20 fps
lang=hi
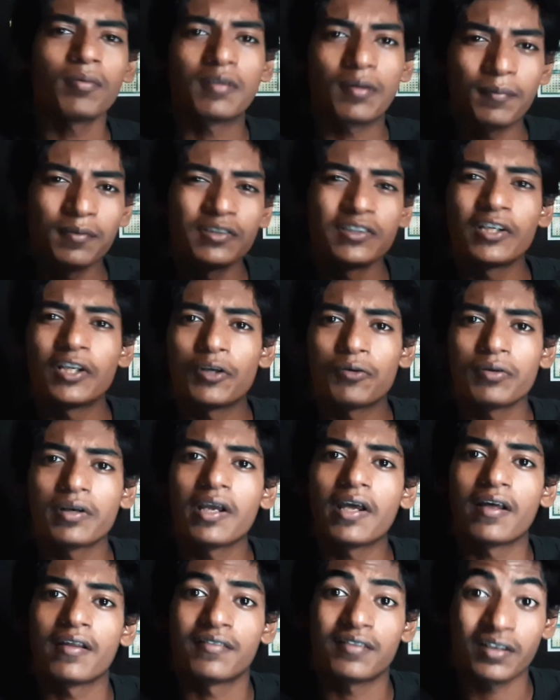तो आप समझ ही रहे
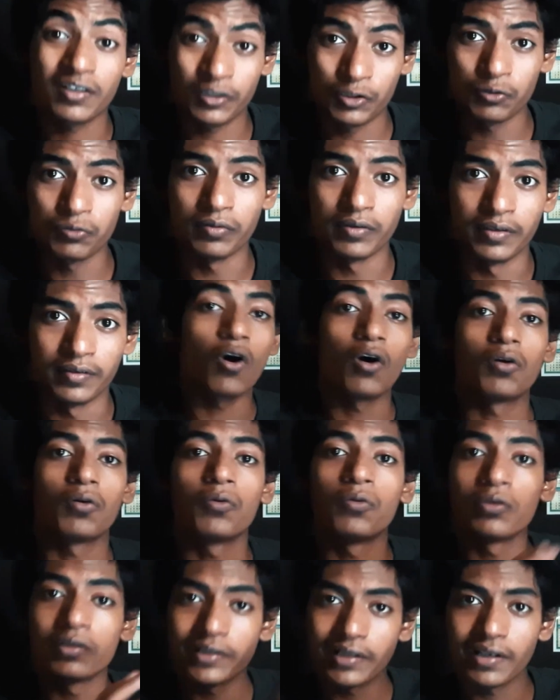होंगे ऐसा क्यों है
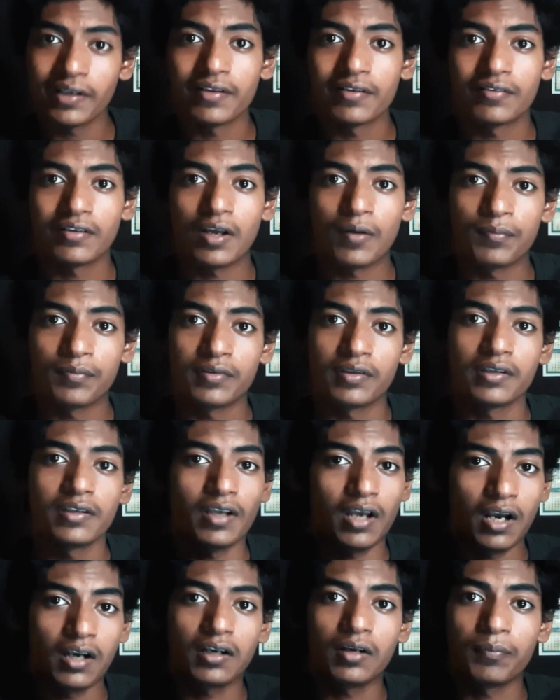और उनके हिसाब से
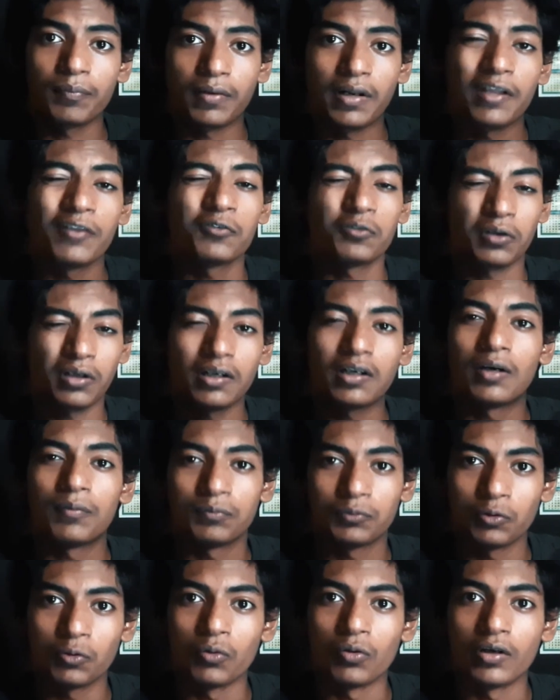यहाँ का प्राइस थोड़ा
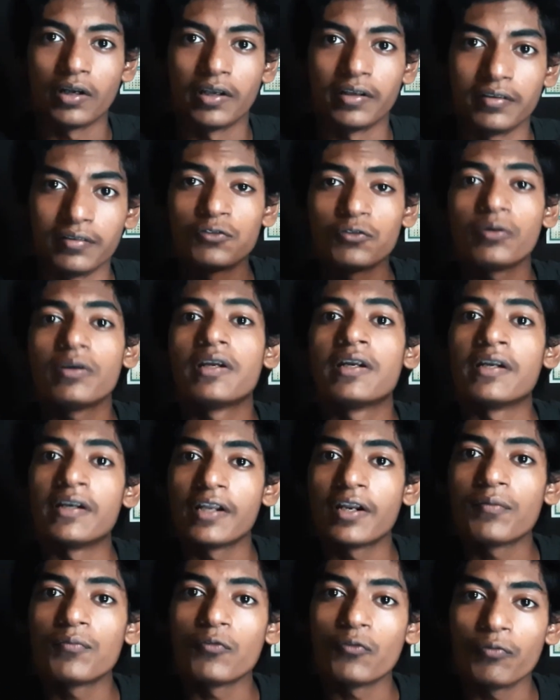कम तो होगा जो
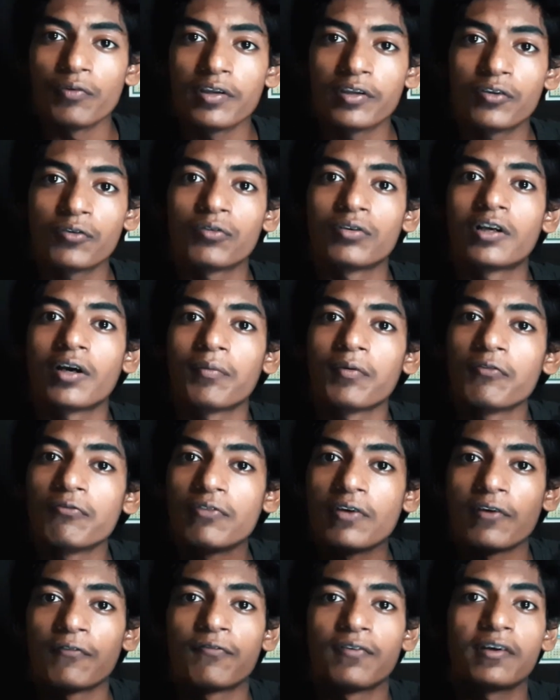इंडियन मूवीज से उनका भी
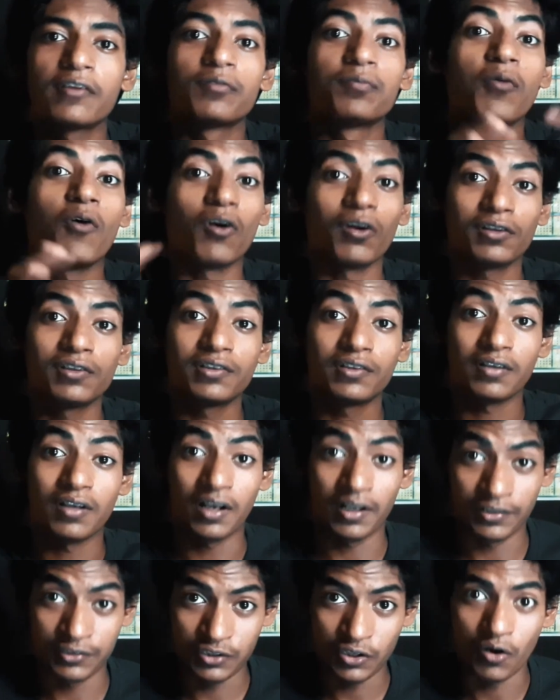वी बहुत
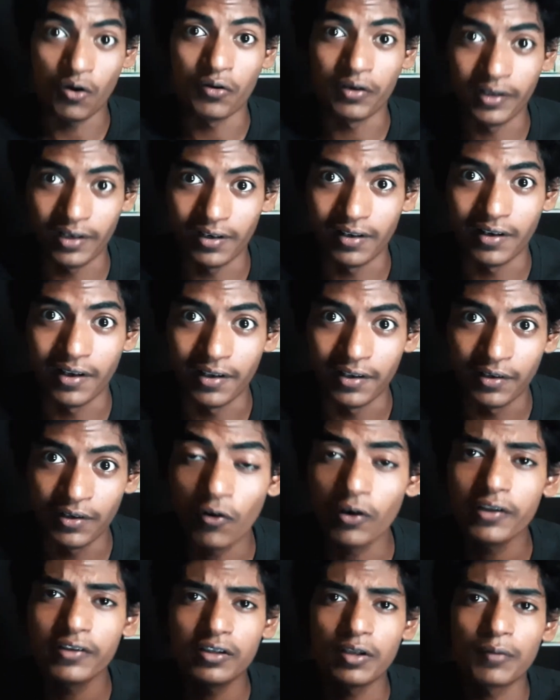अच्छा होने लगा है फॉर